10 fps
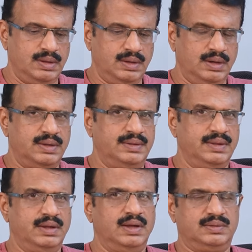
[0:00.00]
యా
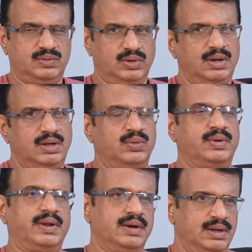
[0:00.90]
ఇది యాక్చువల్గా
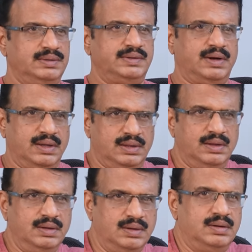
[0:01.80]
రొటీన్గా
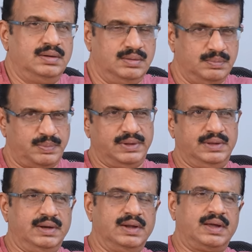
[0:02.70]
జరిగేది ప్రతి
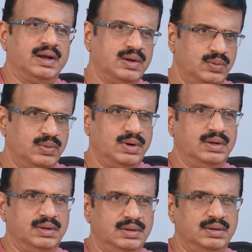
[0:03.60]
ఎన్నికల్లో కూడా
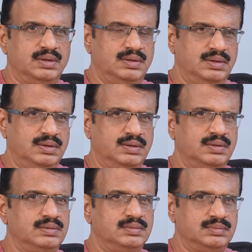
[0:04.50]

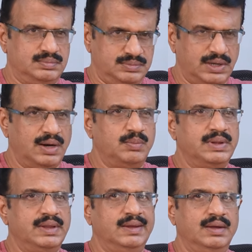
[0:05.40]

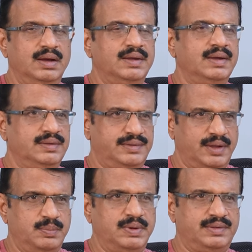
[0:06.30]
చాలామంది ఐఏఎస్
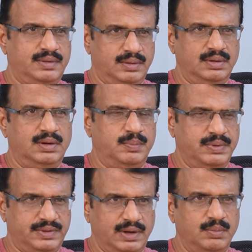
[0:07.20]
ఐపీఎస్
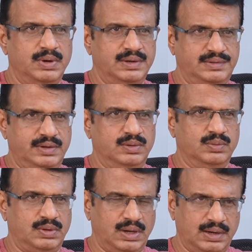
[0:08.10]
ఆఫీసర్లు మార్చేయడం
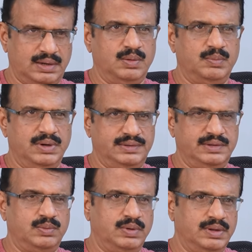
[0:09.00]
కలెక్టర్లు
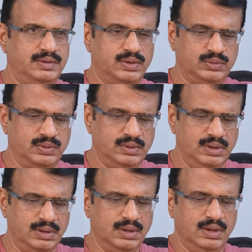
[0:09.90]
మార్చేయడం అనేది జరుగుతుంది
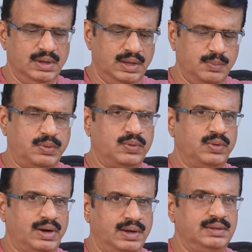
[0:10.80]
ఇప్పటి
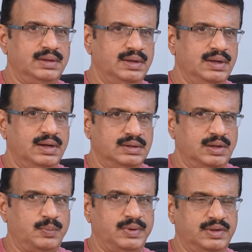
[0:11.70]
వరకు అయితే
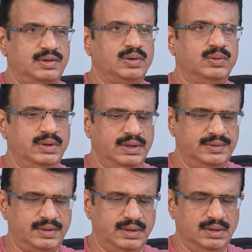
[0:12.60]
ఆంధ్రప్రదేశ్లో
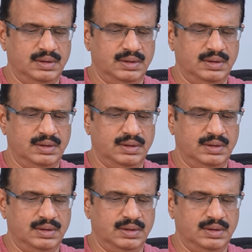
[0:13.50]
ఈసీ